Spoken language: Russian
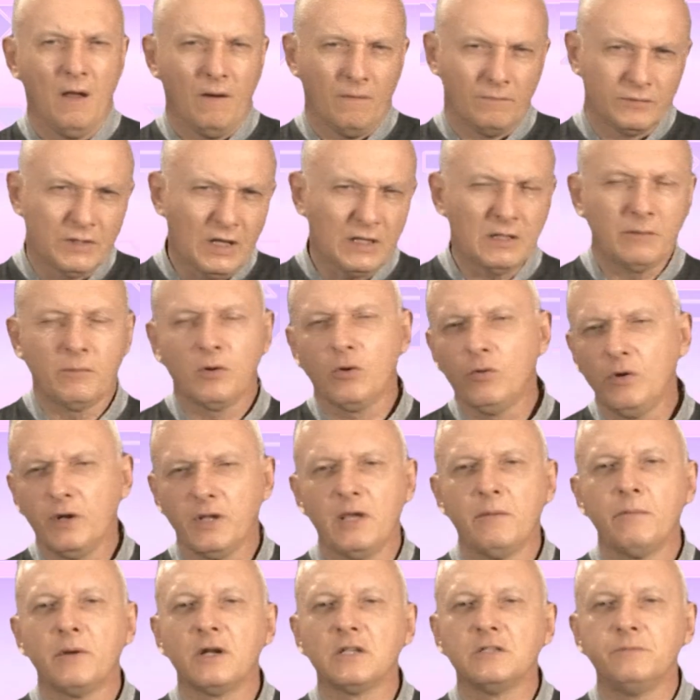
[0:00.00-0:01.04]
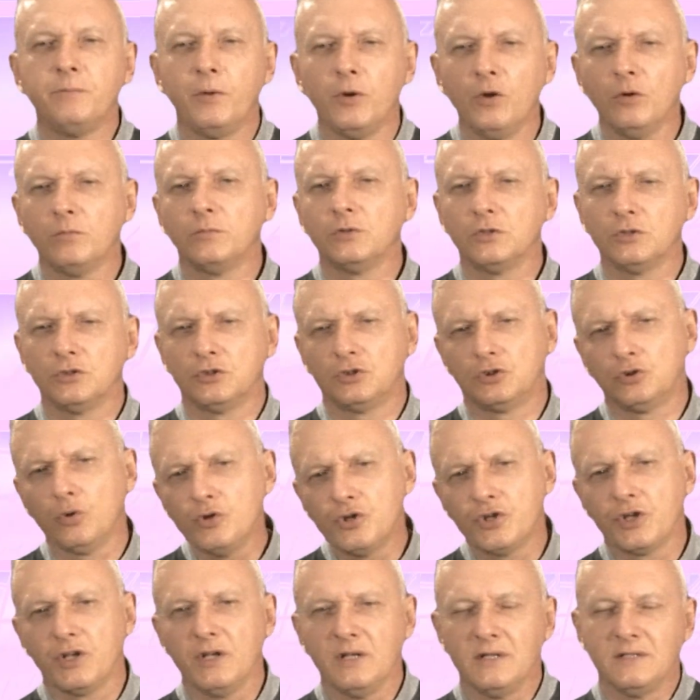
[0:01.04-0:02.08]
В данном ролике мы разберем с
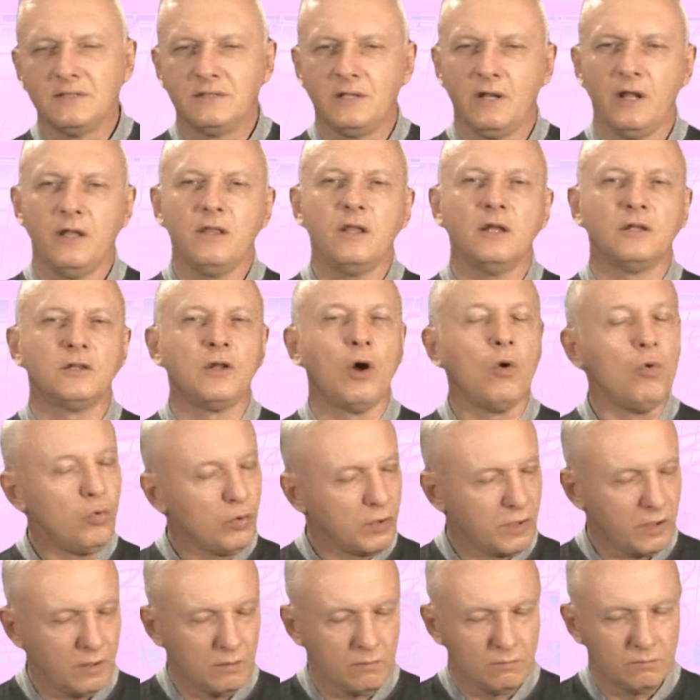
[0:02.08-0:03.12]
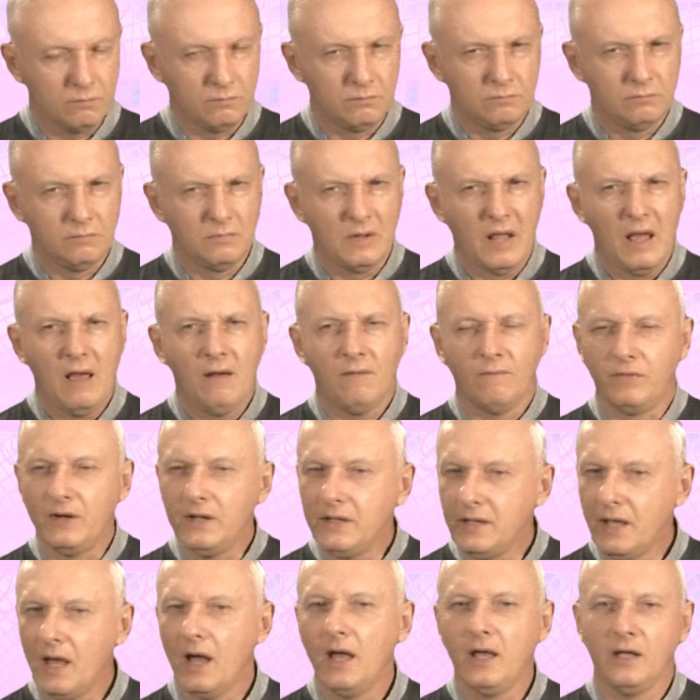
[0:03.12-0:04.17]
точки зрения науки,
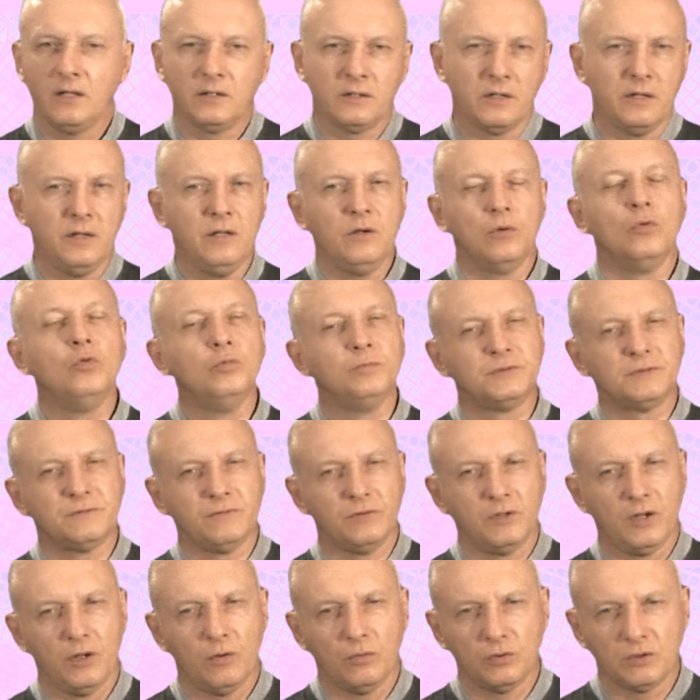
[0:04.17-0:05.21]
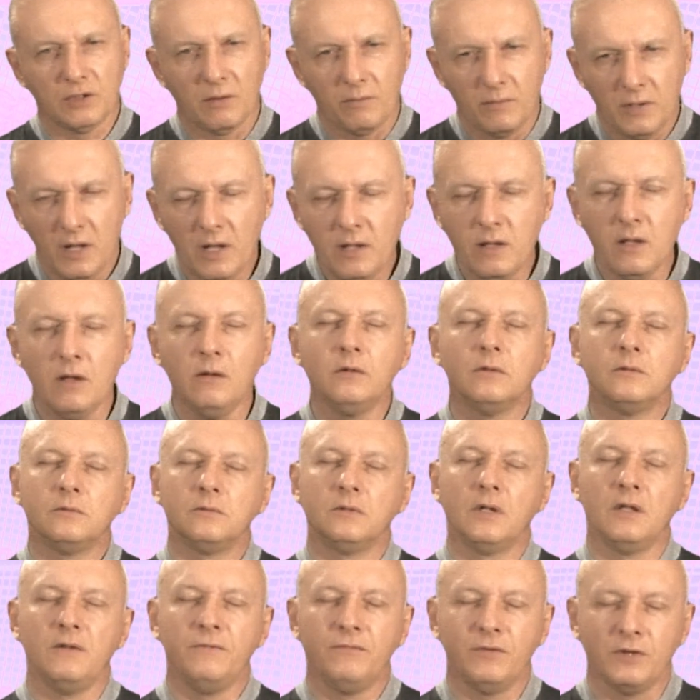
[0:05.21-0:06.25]
влияет ли умственное утомление
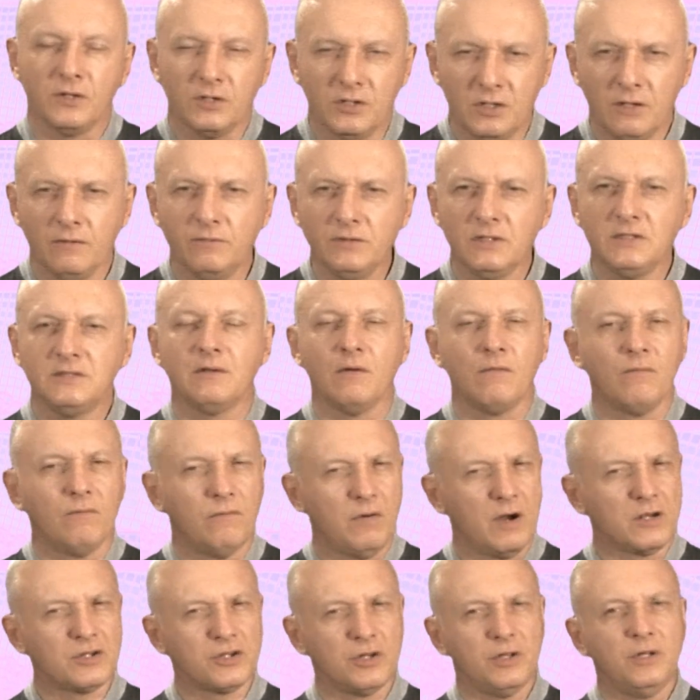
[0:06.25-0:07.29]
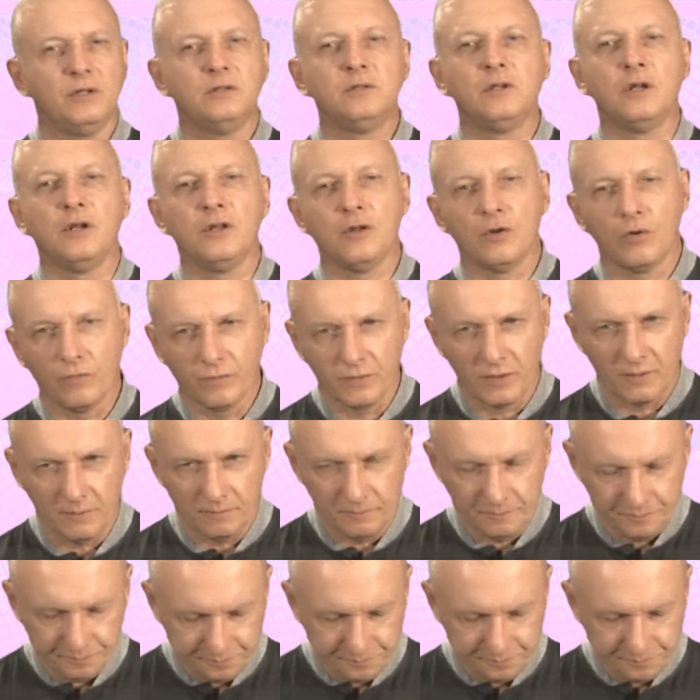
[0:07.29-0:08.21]
на эффективность вашей тренировки.